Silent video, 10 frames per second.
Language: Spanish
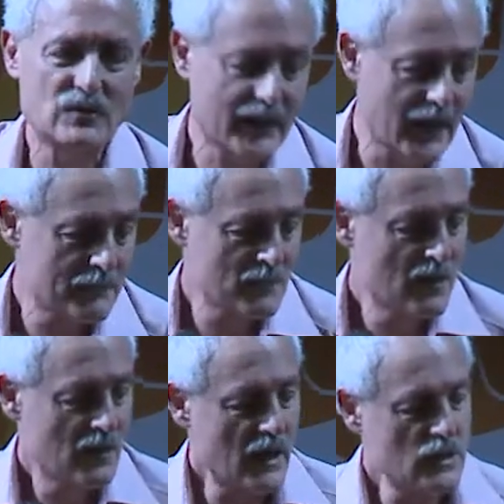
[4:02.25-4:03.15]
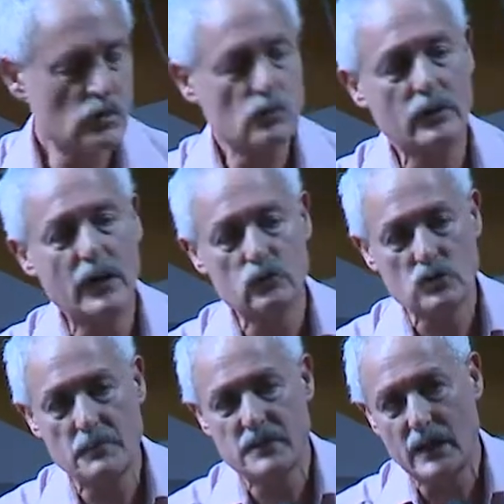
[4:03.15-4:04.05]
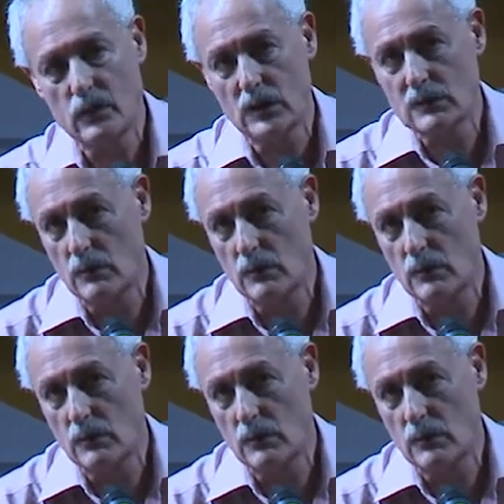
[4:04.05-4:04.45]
O sea que esto es lo que otros investigadores,